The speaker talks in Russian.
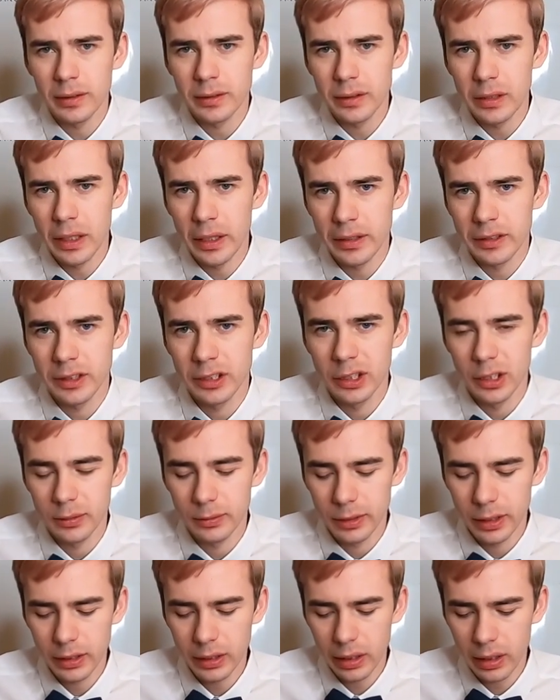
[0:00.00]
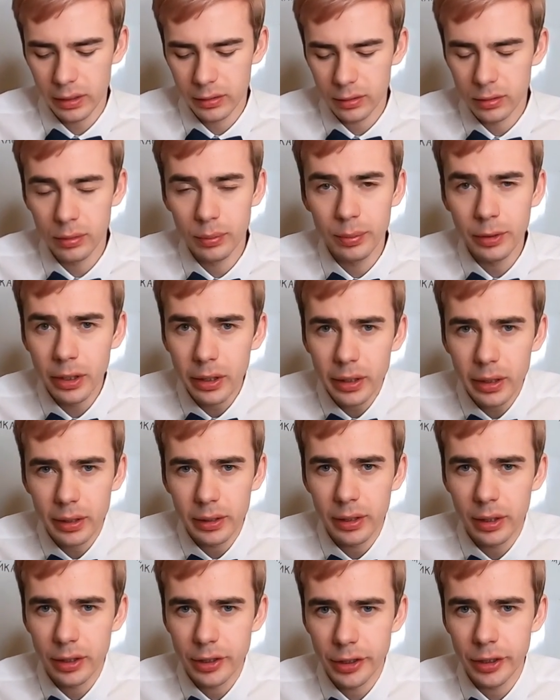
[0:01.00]
кислятиной воняет,
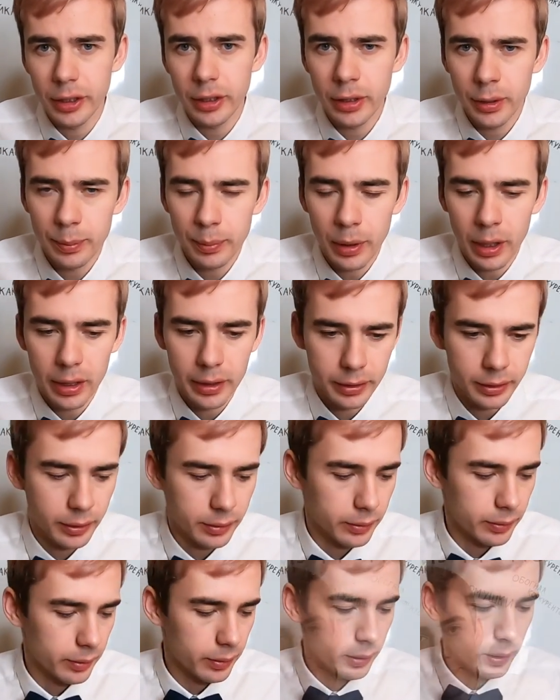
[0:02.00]
клубникой даже и не пахнет.